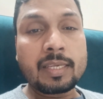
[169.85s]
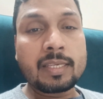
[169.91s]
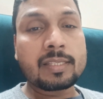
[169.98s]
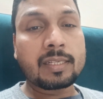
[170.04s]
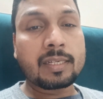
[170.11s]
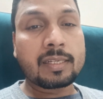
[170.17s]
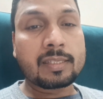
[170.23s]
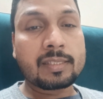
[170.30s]

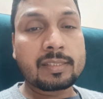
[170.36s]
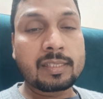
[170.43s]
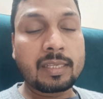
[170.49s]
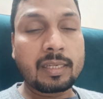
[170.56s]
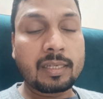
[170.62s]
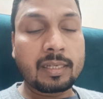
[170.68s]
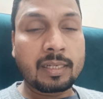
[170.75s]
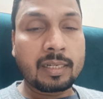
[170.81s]
इस तरह
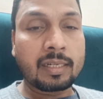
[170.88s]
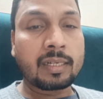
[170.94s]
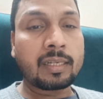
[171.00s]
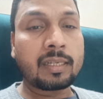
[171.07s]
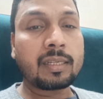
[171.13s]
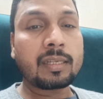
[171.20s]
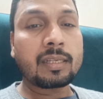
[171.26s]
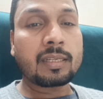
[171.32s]
से
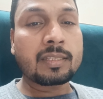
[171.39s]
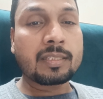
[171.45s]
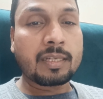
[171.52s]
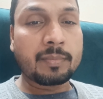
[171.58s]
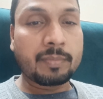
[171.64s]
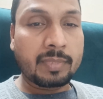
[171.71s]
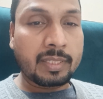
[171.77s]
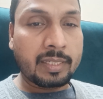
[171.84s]
घटना
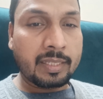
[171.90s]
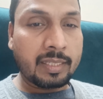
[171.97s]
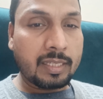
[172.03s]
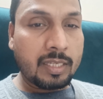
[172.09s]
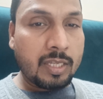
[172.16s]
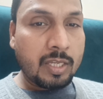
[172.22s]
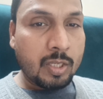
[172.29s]
अंजाम दिया गया